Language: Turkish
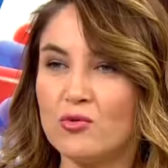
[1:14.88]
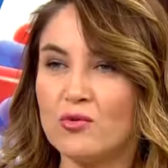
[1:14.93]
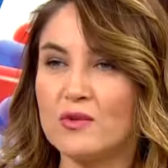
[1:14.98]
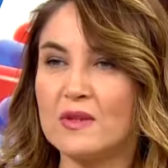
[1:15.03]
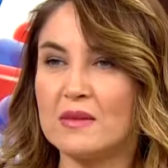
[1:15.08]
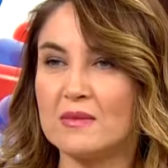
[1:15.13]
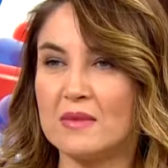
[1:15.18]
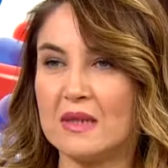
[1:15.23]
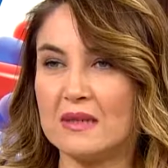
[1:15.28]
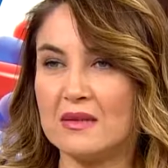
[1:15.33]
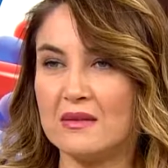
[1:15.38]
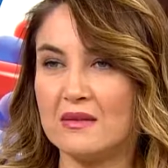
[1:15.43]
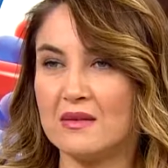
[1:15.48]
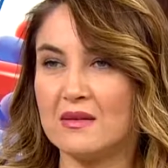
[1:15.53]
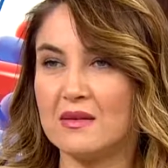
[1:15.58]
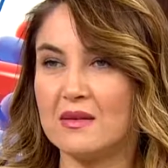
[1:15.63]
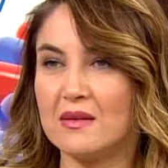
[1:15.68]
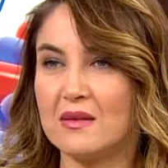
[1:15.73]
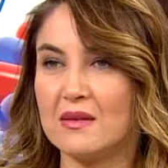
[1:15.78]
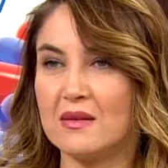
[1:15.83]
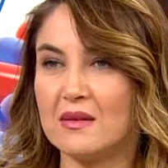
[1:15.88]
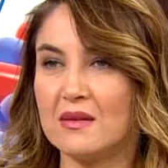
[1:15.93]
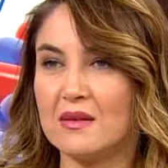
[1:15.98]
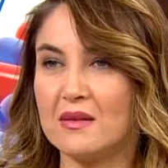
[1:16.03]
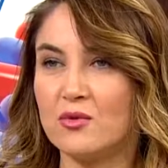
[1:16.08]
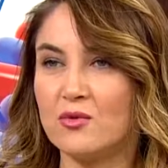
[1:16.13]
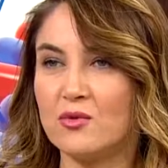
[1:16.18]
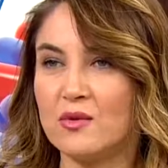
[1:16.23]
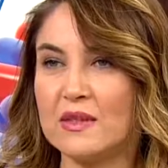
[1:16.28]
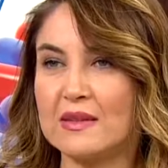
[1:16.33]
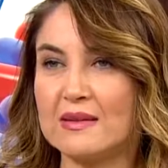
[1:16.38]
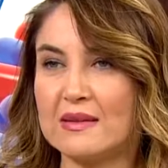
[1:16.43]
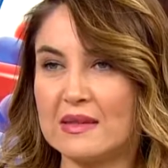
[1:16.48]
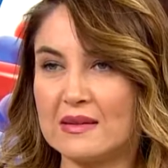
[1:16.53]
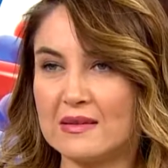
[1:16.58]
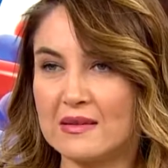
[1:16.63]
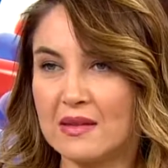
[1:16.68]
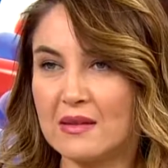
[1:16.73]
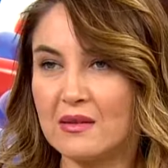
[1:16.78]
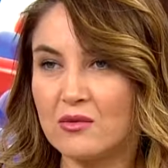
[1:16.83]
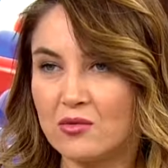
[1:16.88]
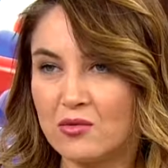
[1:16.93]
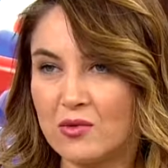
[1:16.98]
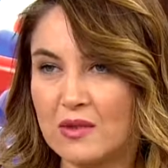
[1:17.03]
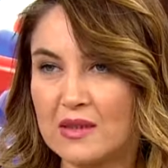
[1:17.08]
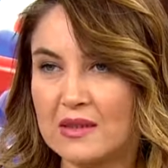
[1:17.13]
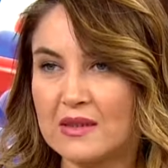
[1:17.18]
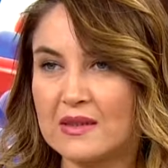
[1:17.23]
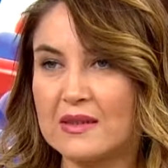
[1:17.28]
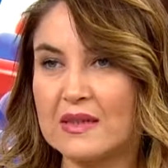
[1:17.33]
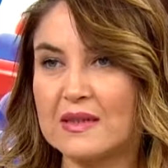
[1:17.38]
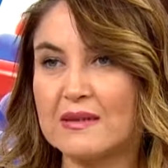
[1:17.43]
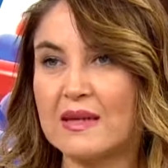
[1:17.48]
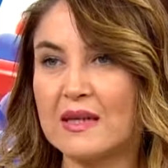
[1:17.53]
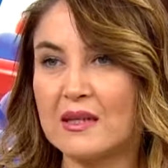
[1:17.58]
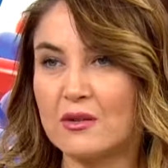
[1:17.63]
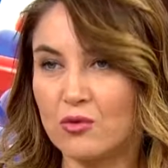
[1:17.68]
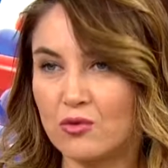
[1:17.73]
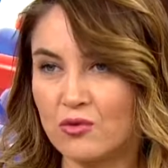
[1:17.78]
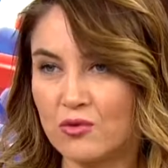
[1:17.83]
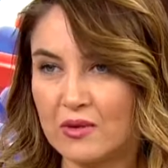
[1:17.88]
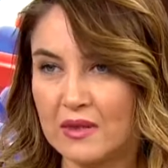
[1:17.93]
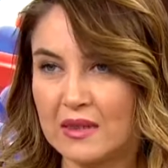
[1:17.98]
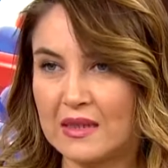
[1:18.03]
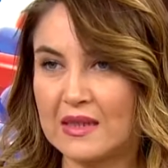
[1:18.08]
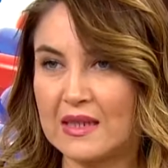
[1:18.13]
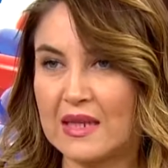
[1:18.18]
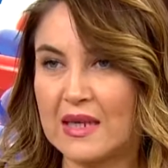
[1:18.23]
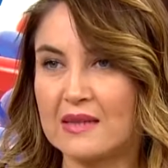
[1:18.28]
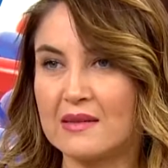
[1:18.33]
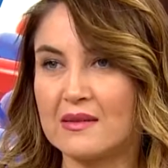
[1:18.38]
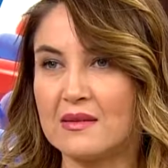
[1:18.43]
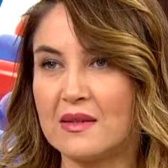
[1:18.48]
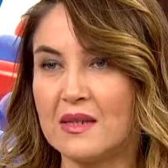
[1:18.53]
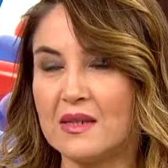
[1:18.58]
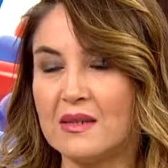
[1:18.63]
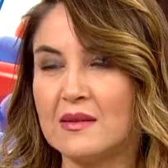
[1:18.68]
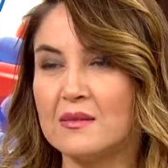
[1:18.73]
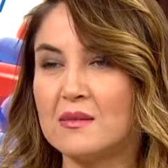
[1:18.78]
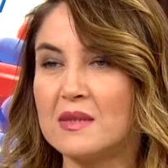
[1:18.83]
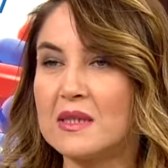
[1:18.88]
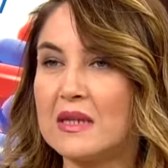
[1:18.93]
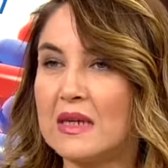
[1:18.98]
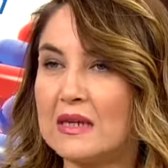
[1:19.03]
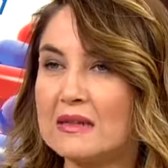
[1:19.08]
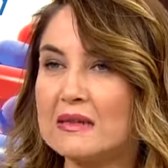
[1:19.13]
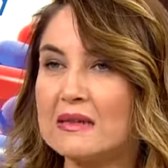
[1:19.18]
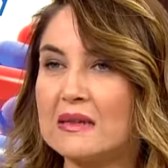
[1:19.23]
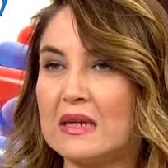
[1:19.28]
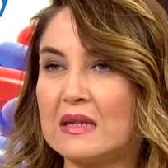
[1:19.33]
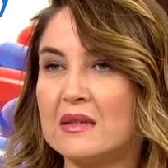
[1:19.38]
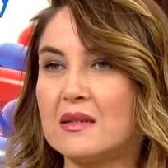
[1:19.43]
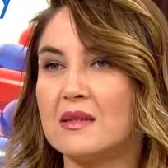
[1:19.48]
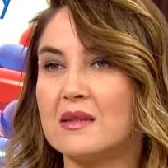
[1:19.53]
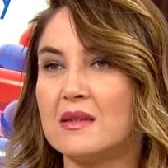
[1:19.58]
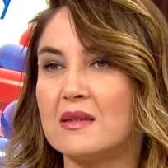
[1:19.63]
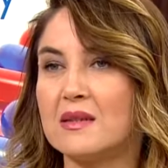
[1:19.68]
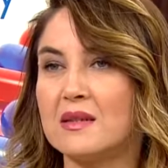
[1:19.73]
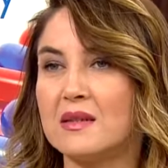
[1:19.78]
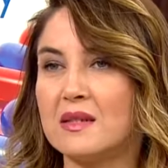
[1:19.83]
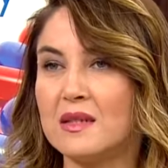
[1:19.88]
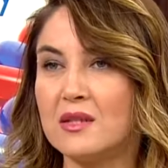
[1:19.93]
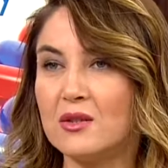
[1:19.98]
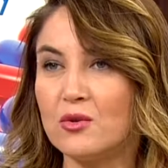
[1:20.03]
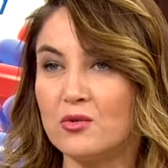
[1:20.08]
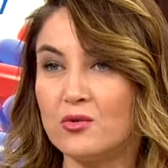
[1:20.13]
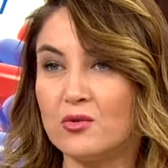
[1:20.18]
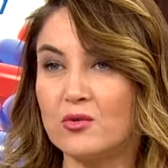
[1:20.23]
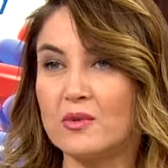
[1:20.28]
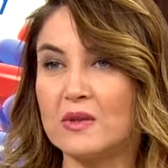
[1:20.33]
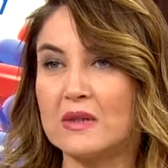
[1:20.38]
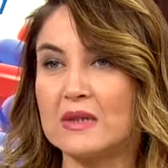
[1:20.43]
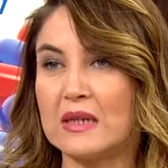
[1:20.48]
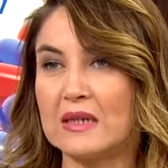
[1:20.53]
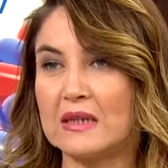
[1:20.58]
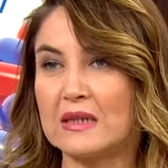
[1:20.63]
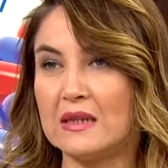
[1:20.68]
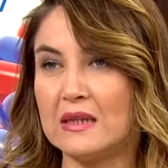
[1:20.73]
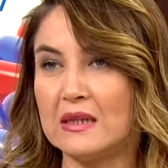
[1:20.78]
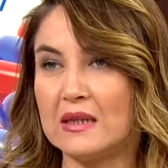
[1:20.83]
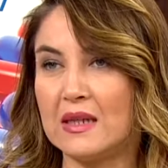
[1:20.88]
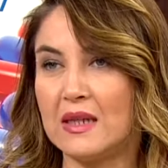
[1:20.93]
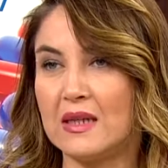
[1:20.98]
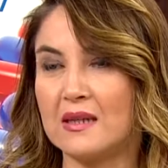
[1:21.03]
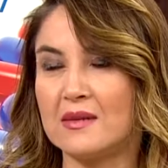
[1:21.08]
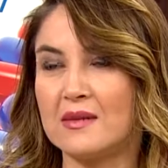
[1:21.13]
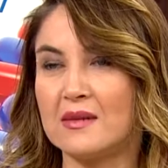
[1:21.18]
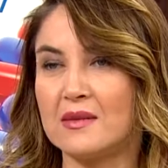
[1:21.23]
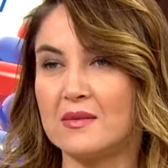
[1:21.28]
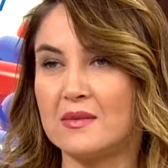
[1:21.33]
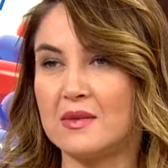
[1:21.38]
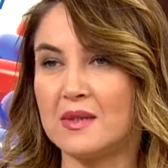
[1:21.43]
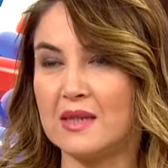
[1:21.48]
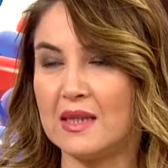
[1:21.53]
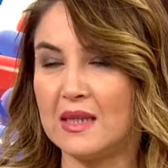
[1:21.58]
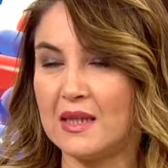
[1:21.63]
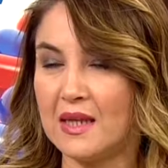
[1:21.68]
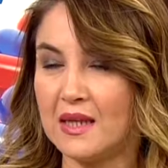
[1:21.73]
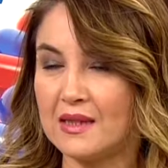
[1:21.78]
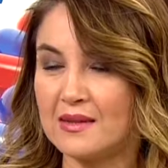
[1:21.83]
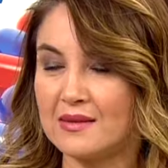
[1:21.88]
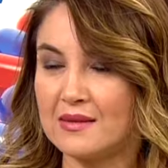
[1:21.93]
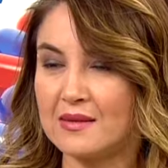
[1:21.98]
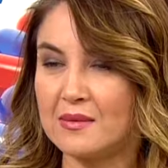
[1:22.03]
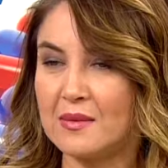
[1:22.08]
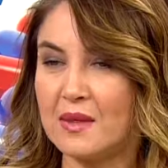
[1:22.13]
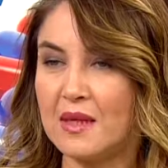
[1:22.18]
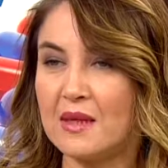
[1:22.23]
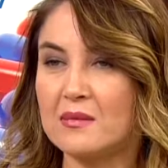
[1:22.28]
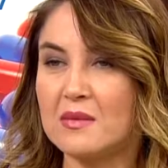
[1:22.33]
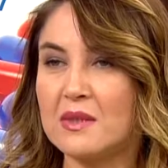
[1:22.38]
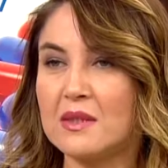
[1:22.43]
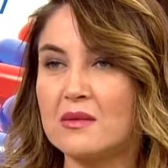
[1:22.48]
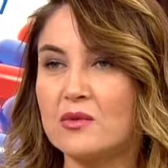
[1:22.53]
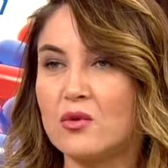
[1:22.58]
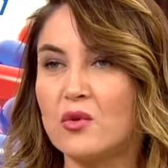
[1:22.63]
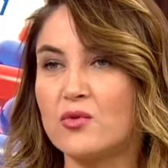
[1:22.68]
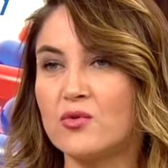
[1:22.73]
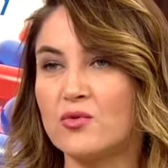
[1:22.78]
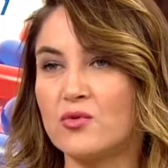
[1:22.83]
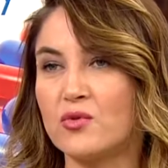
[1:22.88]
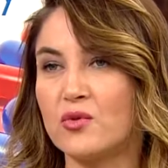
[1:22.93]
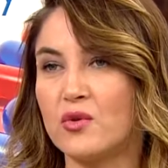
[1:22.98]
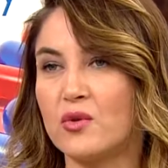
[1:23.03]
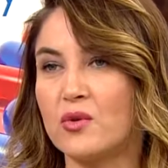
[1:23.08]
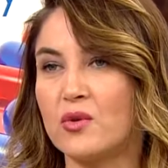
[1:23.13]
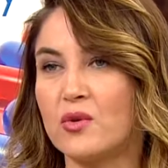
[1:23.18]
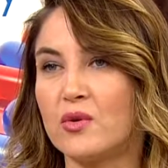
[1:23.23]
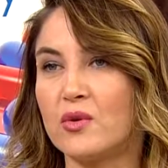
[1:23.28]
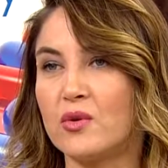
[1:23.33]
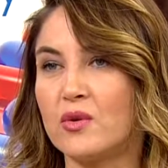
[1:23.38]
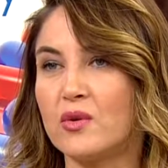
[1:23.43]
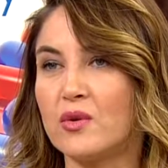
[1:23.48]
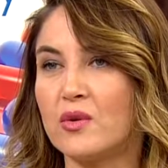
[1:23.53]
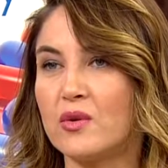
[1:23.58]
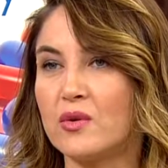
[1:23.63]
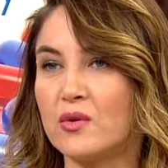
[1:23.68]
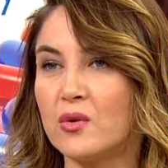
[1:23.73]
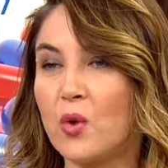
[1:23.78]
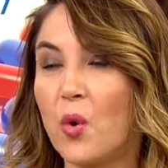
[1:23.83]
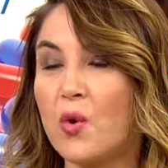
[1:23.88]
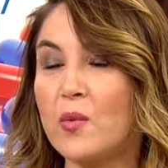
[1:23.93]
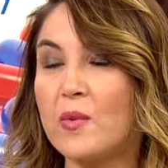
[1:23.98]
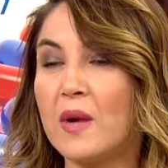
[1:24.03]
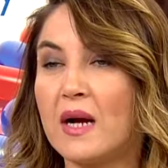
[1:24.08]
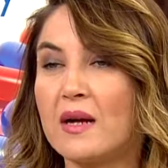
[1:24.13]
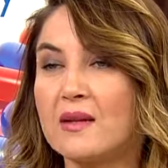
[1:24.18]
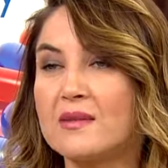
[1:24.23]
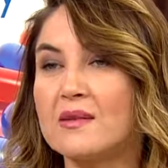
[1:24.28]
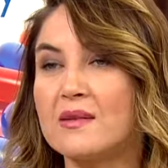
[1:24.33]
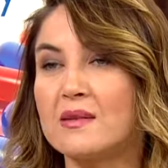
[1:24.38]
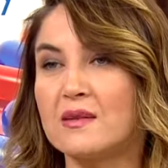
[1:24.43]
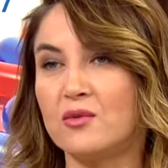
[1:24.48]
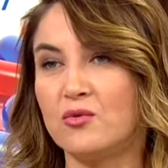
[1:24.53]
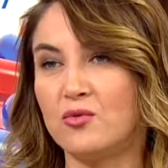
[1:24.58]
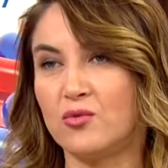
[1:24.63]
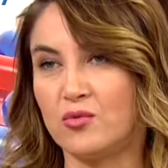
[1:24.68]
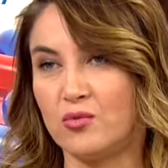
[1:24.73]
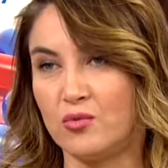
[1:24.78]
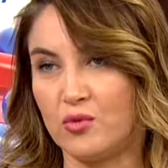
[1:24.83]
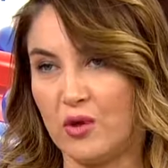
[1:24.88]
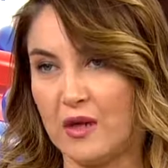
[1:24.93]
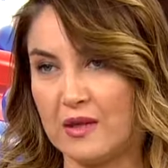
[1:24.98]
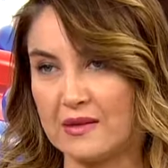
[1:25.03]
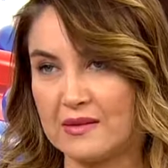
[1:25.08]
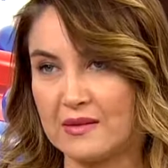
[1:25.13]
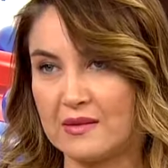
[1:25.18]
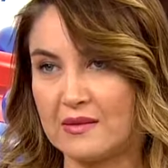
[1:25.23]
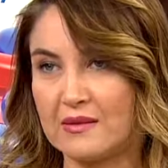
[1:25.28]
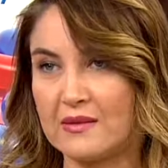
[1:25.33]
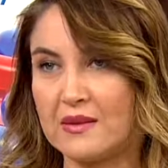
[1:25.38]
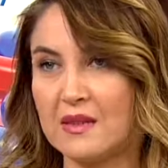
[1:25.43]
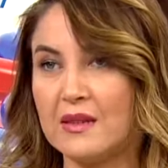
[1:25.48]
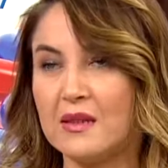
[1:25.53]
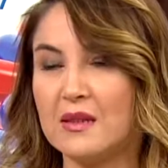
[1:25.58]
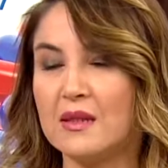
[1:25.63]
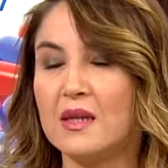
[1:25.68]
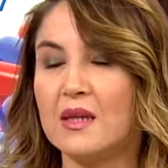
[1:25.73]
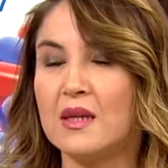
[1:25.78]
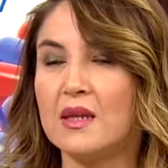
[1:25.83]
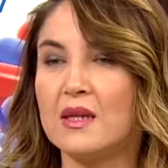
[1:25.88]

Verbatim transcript: çoğu zaman e, yüzde seksenin üzerinde tek gözü ilgilendiren ama nadiren e, iki gözü birden ilgilendire, ilgilendirebilen bir göz e, görme azlığı durumu aslında.